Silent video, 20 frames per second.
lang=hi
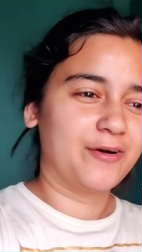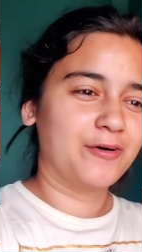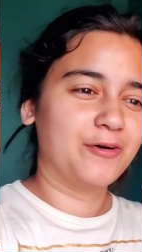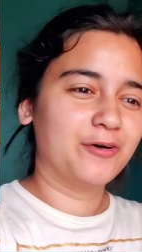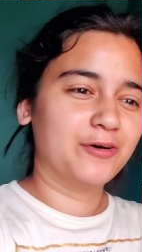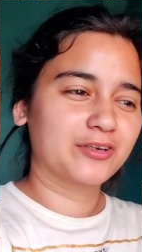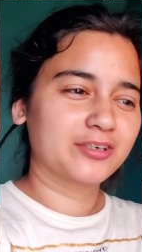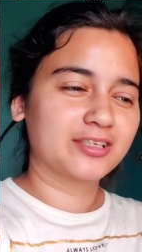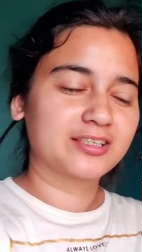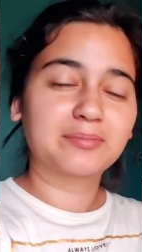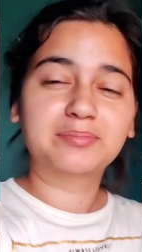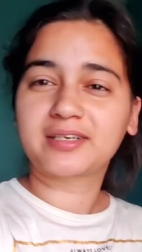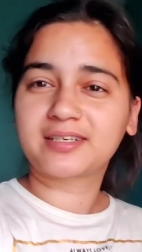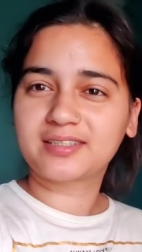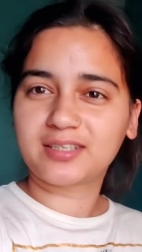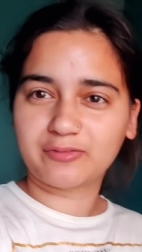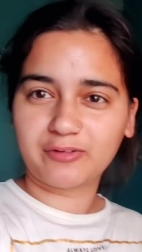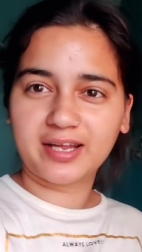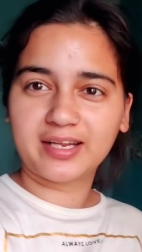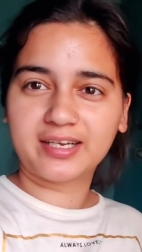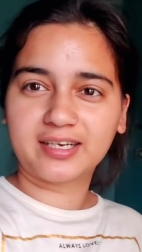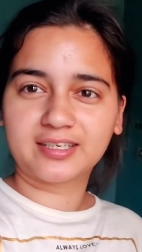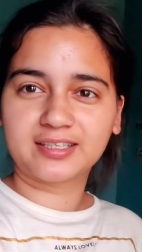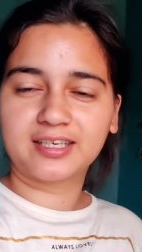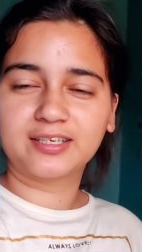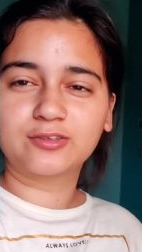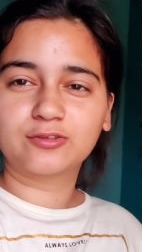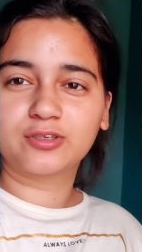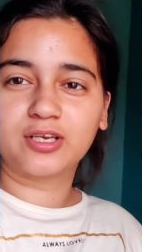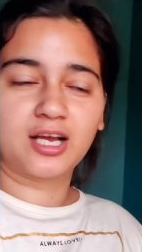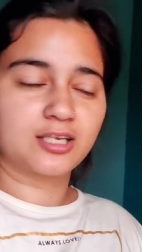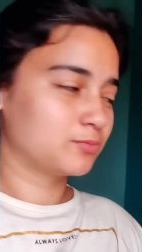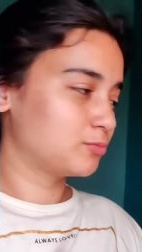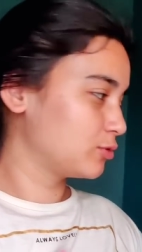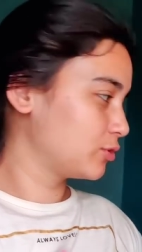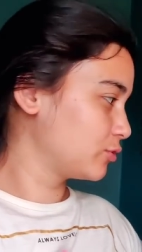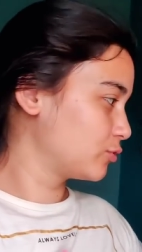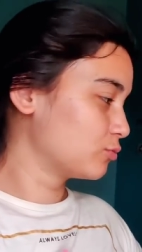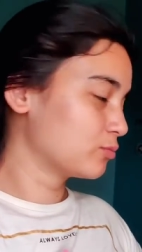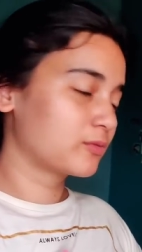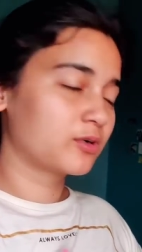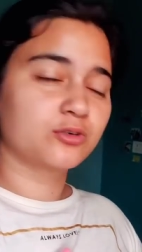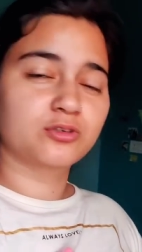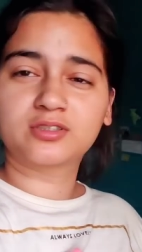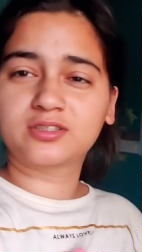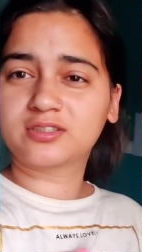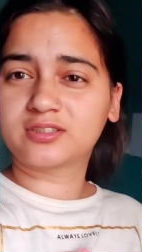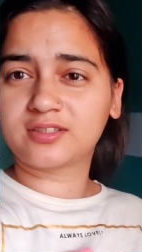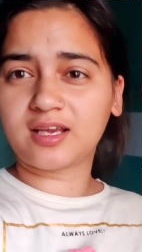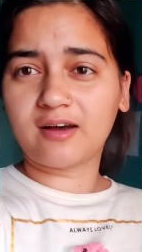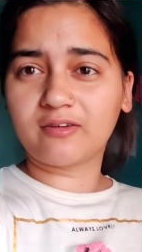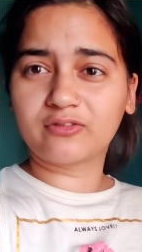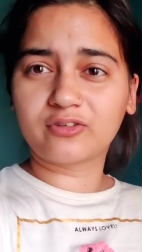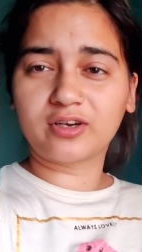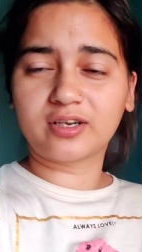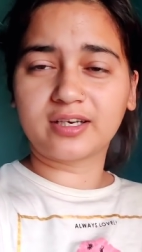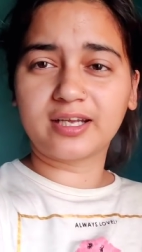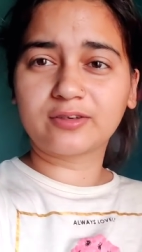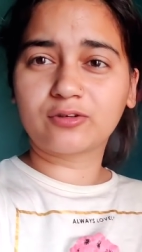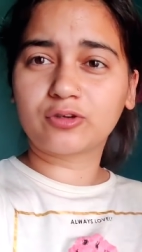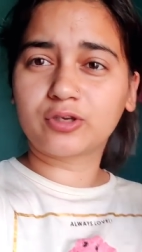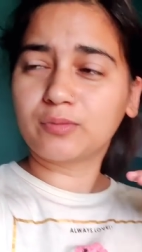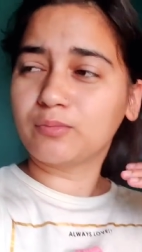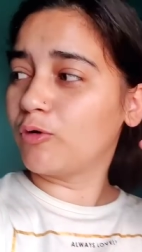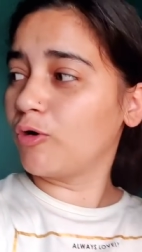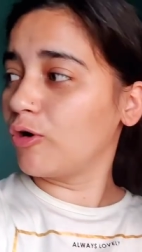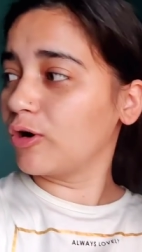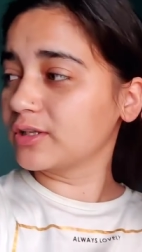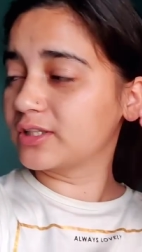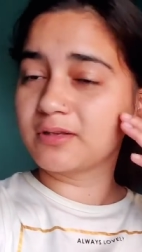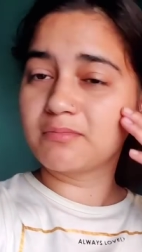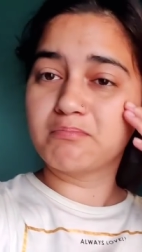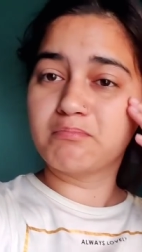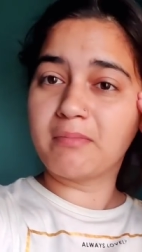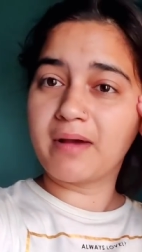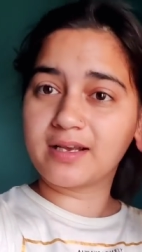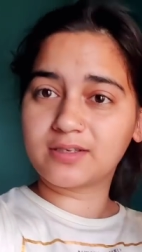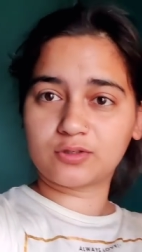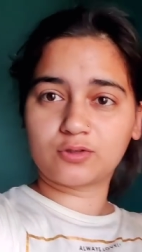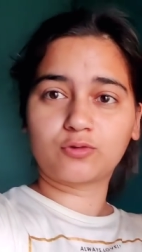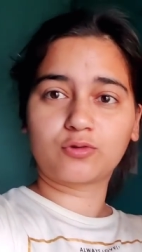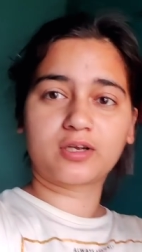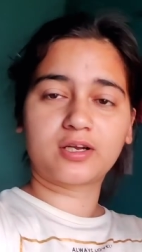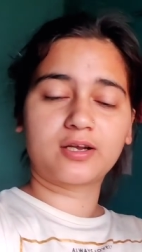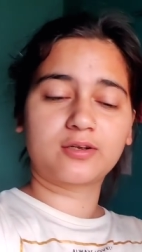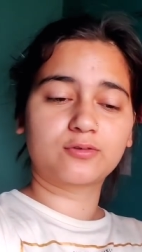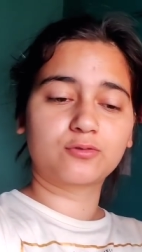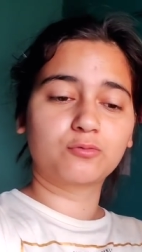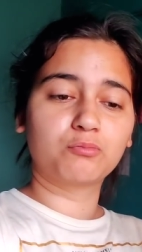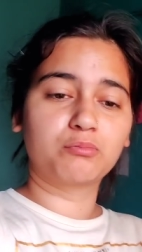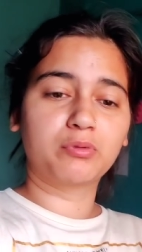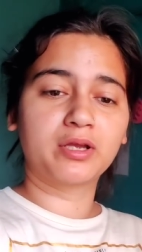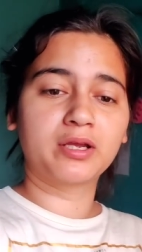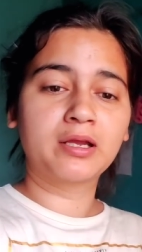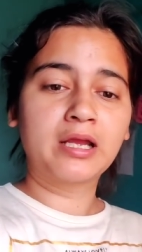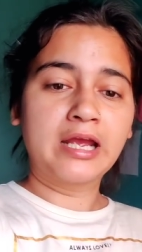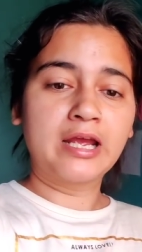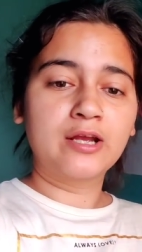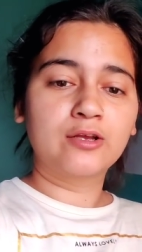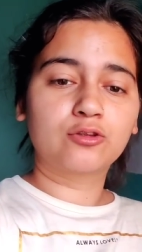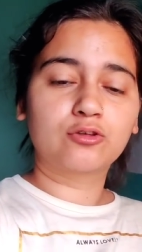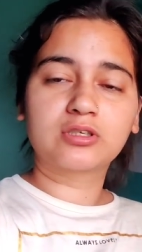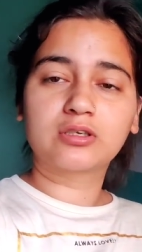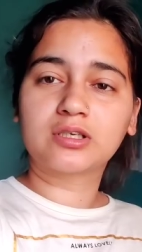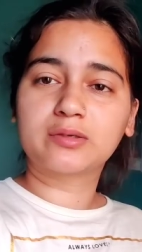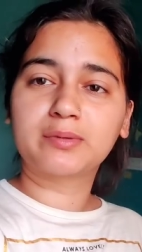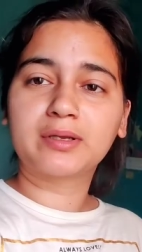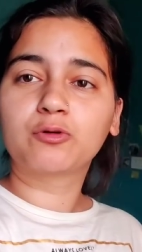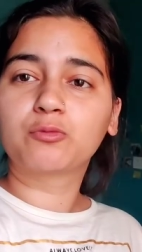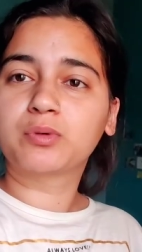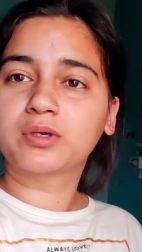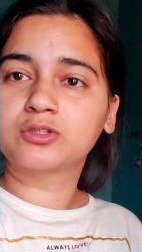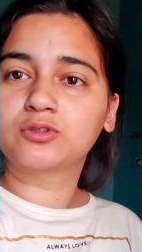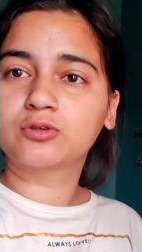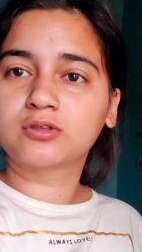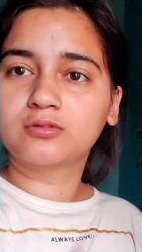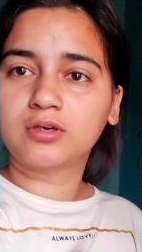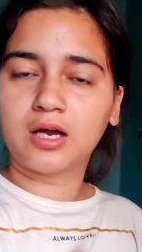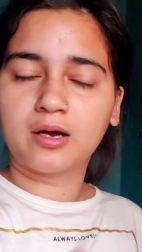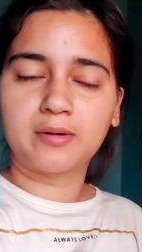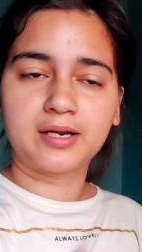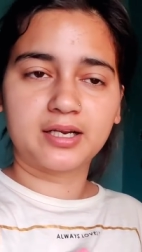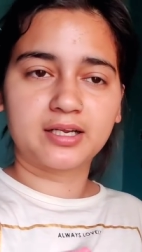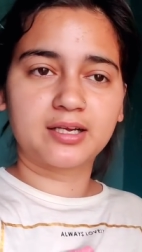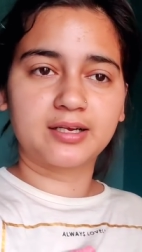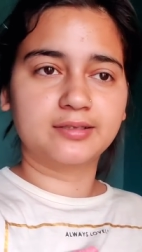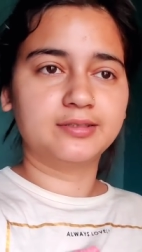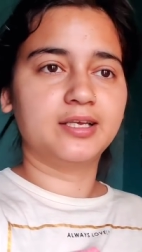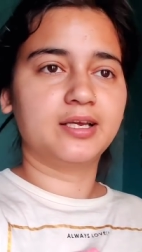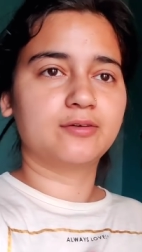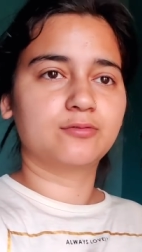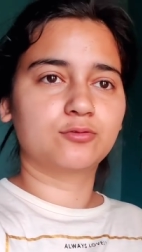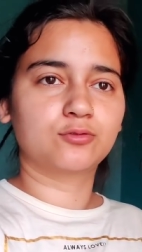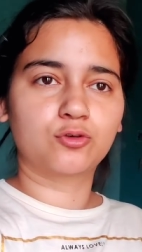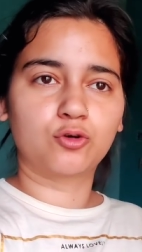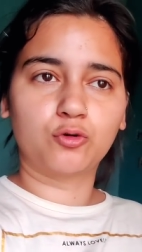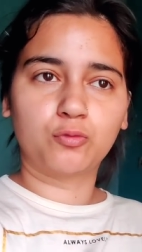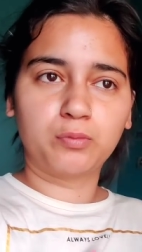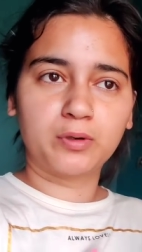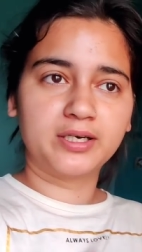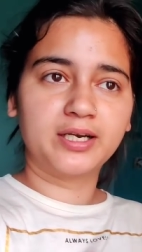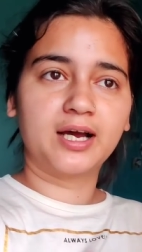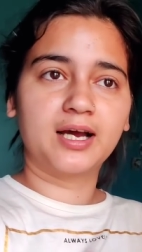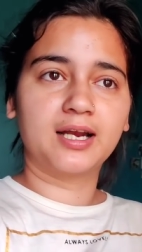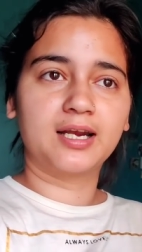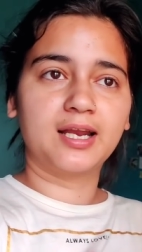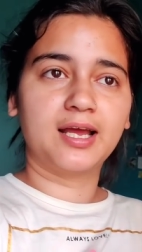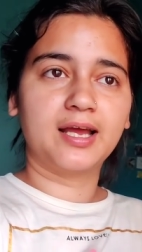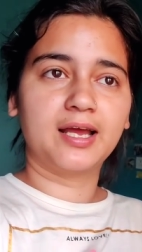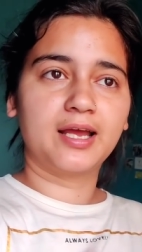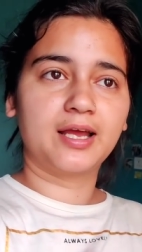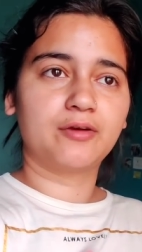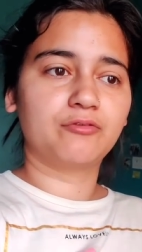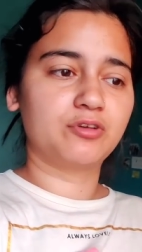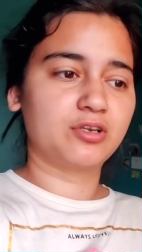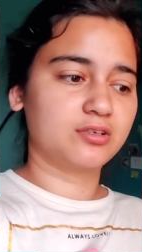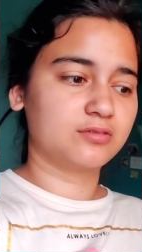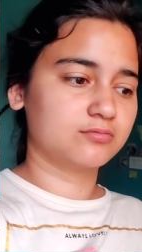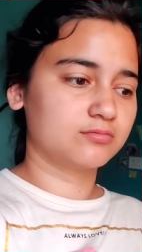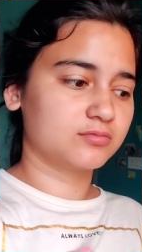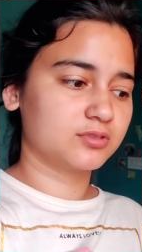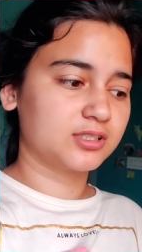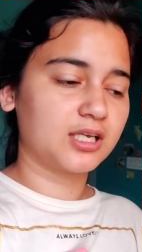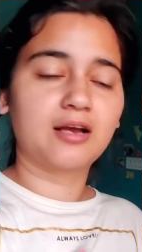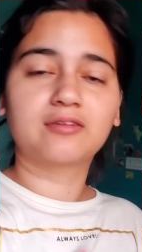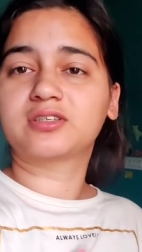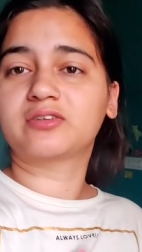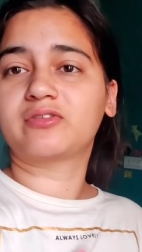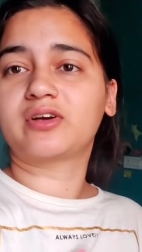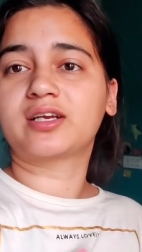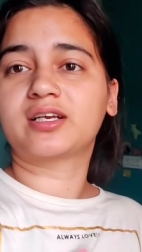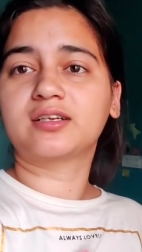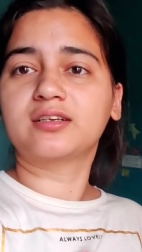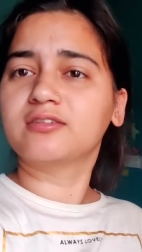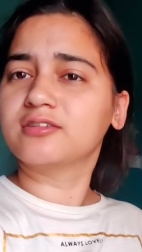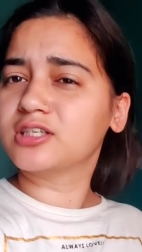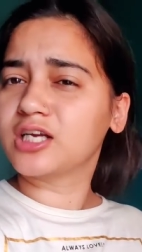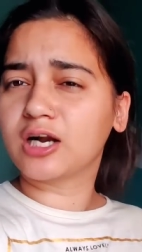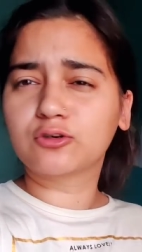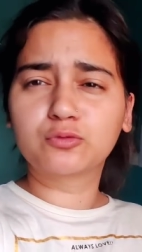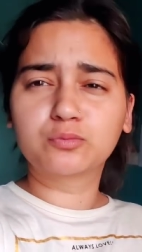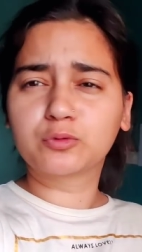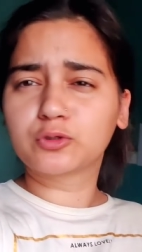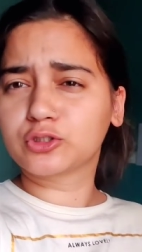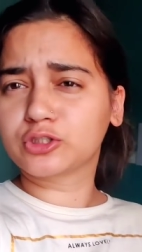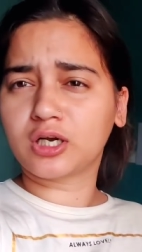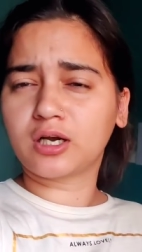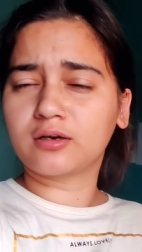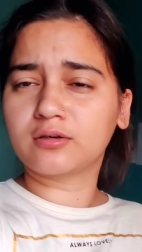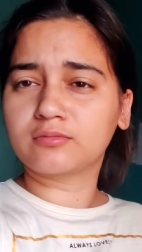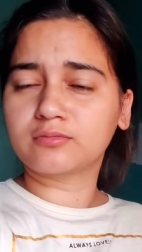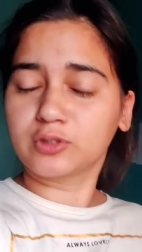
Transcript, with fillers: और तब तक सफाई करते हैं क्योंकि आज को रूम को साफ़ करना है क्योंकि बहुत ही मैस हो रखा है रूम पे तो सबसे पहले ऊपर जो हमारे गद्दे हैं उनको ऊपर डालना है फिर साफ़ सफाई करनी झाड़ू पोछा